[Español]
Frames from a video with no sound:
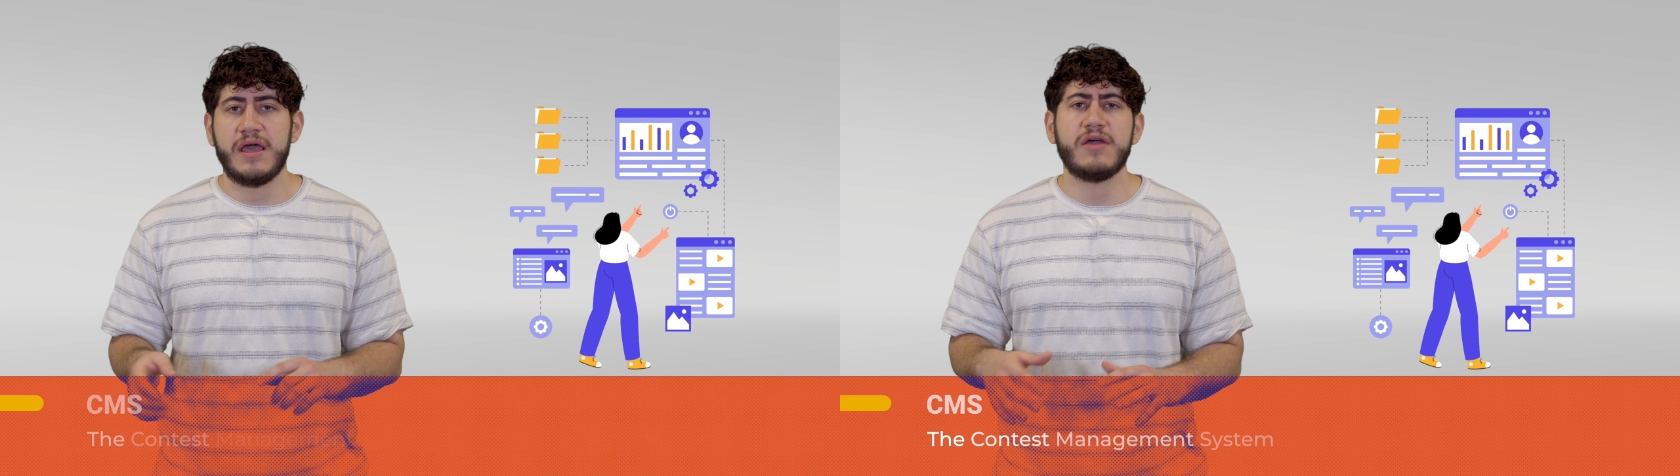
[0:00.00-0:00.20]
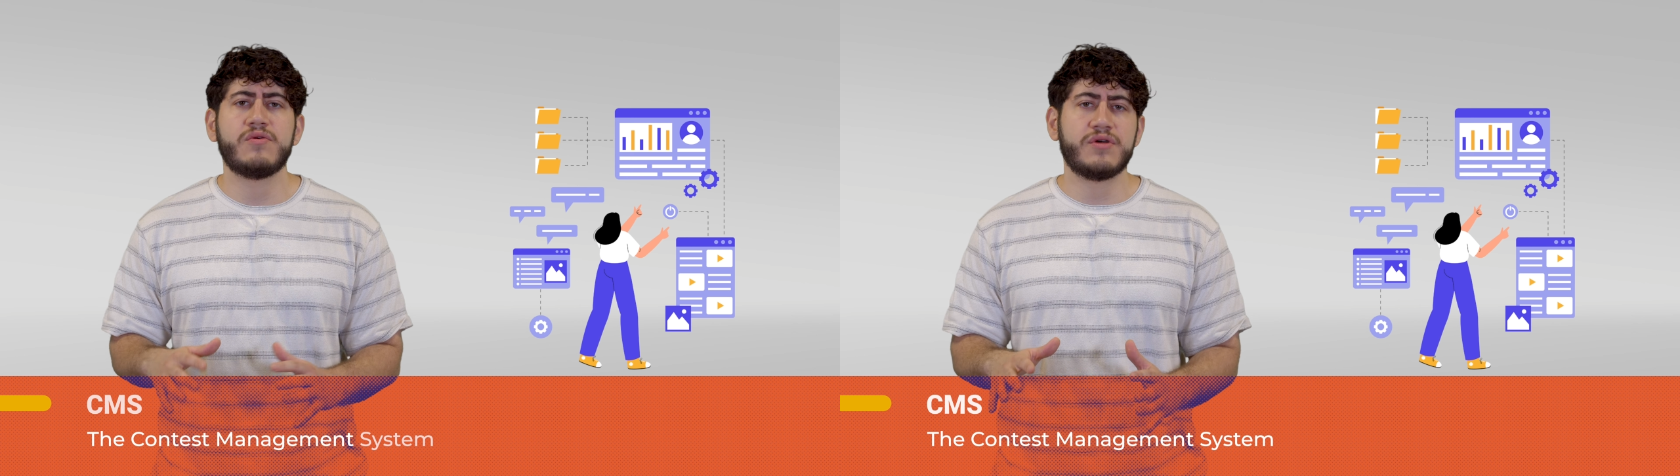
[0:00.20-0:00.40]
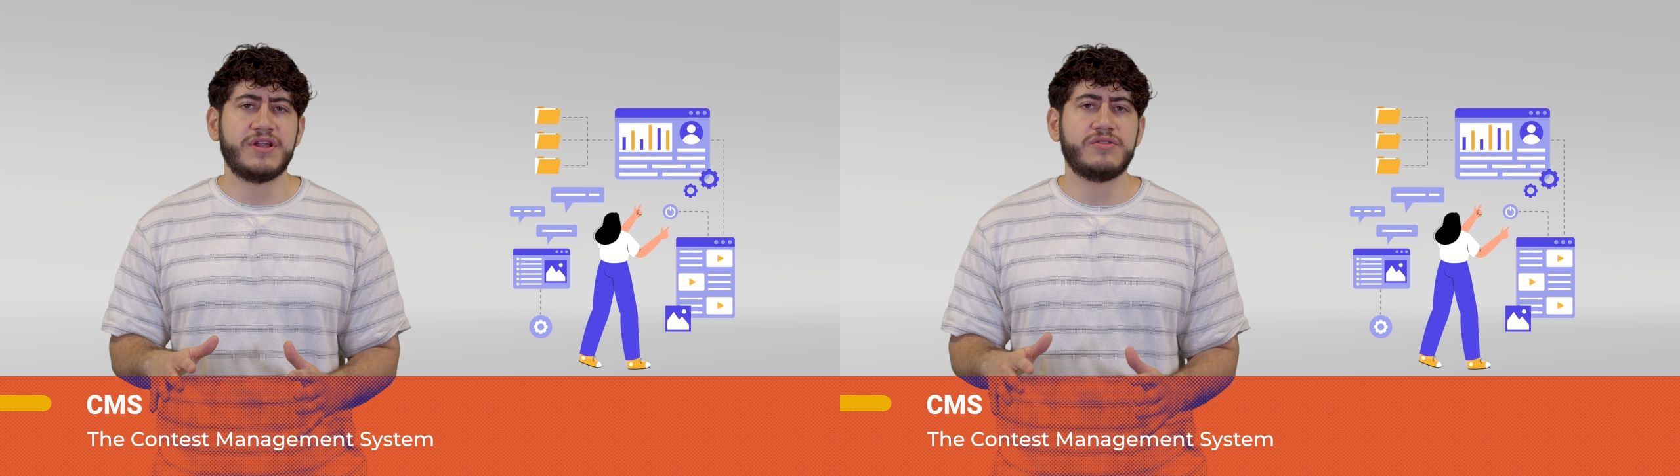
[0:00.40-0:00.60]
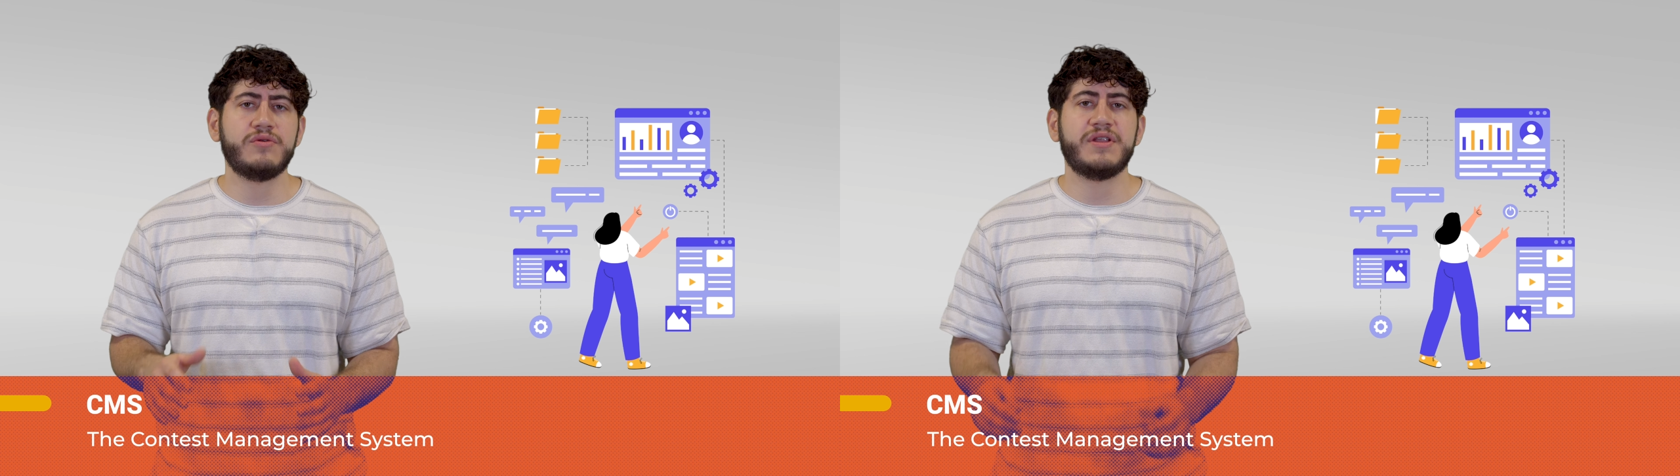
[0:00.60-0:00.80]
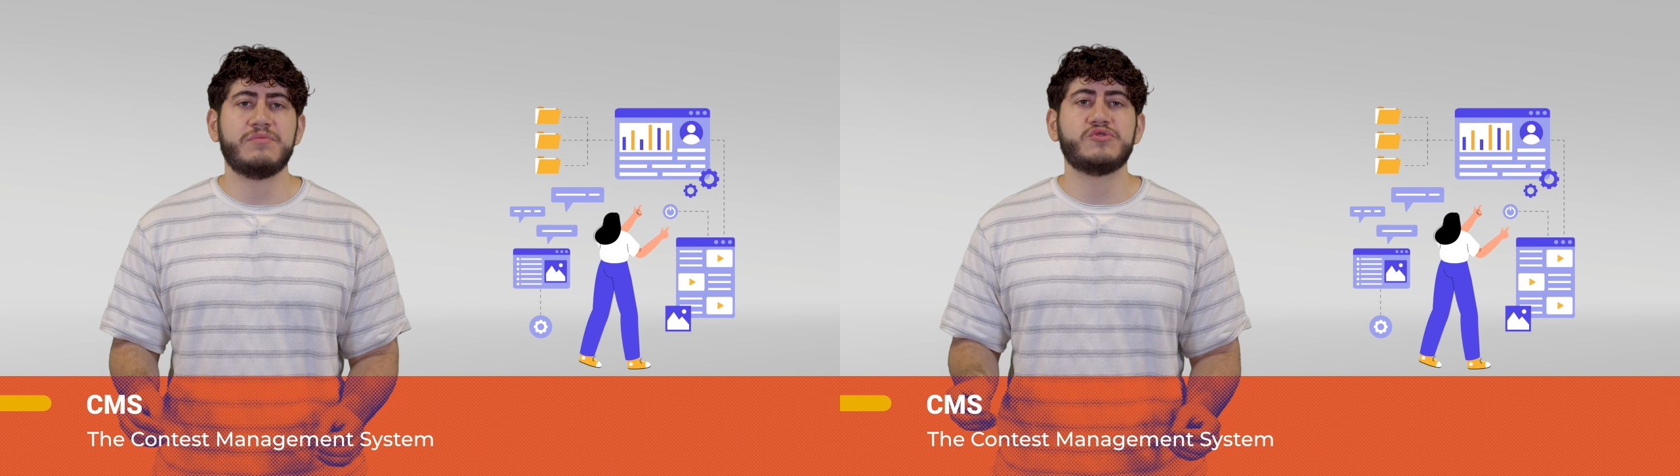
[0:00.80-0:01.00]
En concreto,
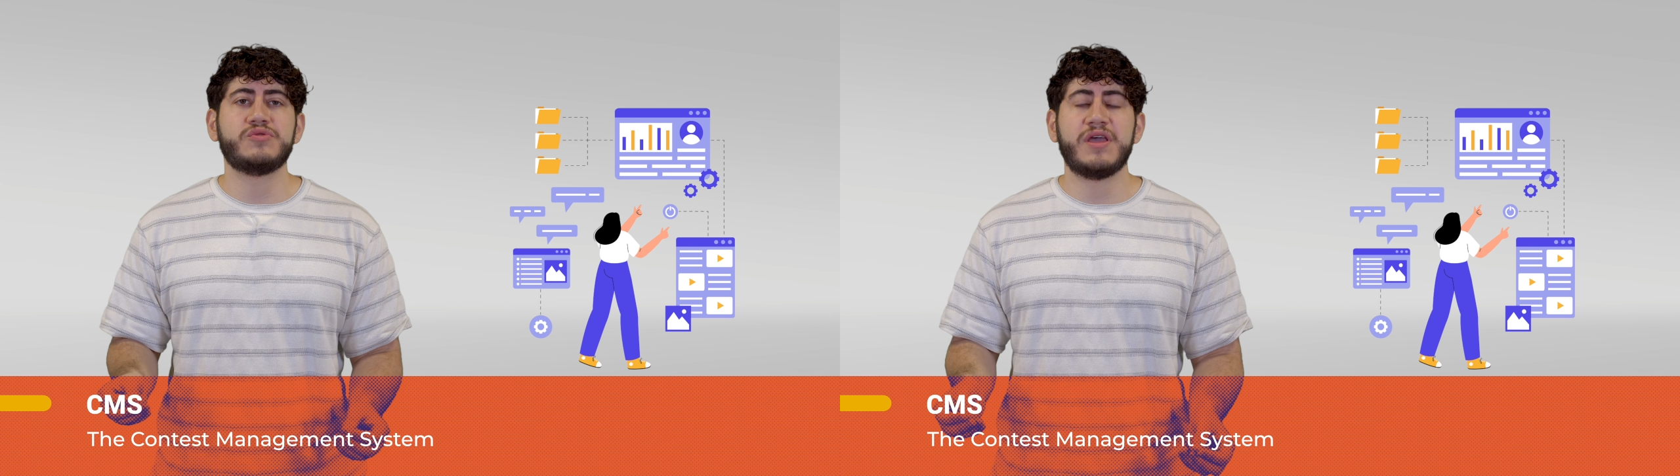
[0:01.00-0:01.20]
veremos un